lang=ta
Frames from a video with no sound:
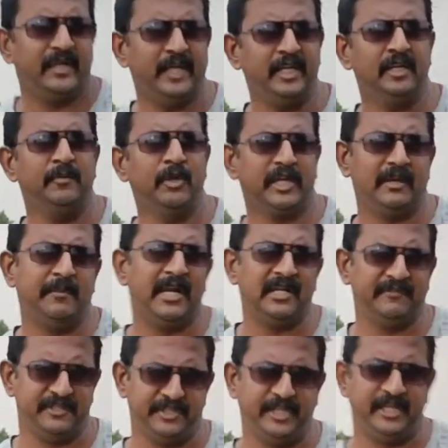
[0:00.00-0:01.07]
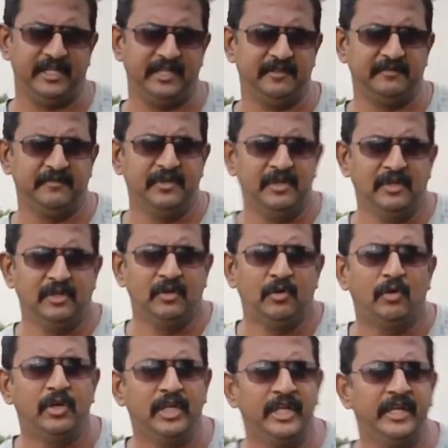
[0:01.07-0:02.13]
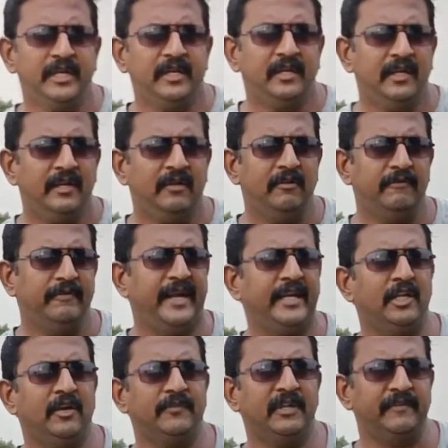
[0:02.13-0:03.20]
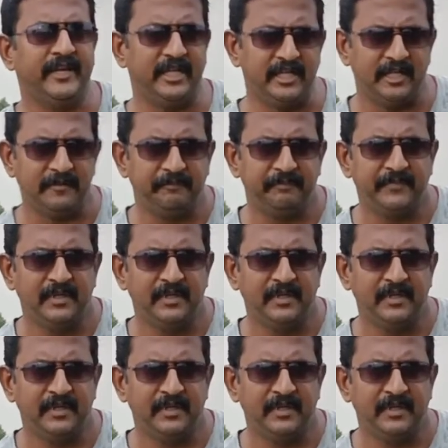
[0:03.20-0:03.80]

ரெண்டு முக்கியமான விஷயங்கள் ஒன்று வெயிட் ஆஃப் த வெஹிக்கிள்